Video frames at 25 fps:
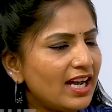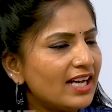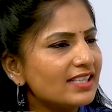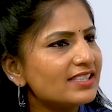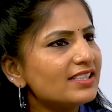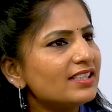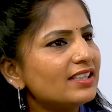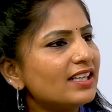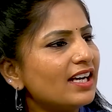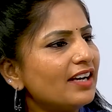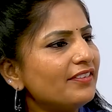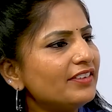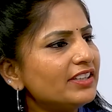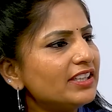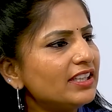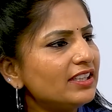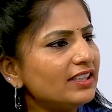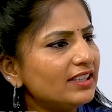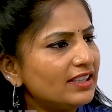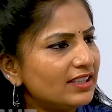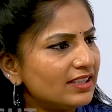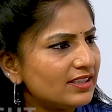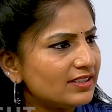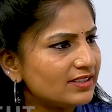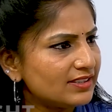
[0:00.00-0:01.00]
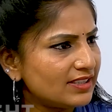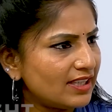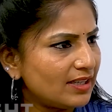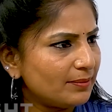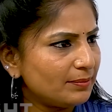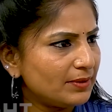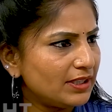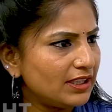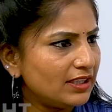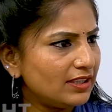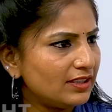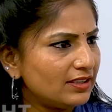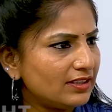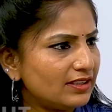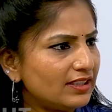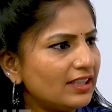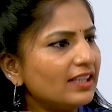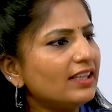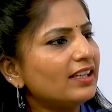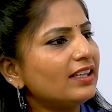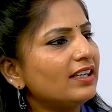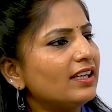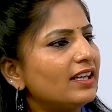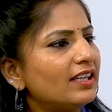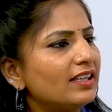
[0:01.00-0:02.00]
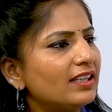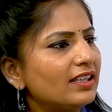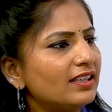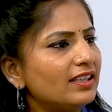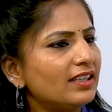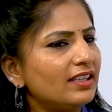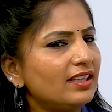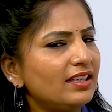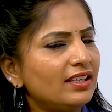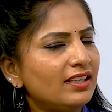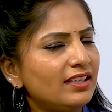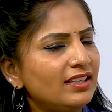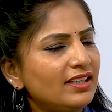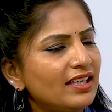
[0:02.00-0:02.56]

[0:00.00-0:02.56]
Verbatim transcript: అసలు కవిత లిక్కర్ స్కామ్కి తెలంగాణకి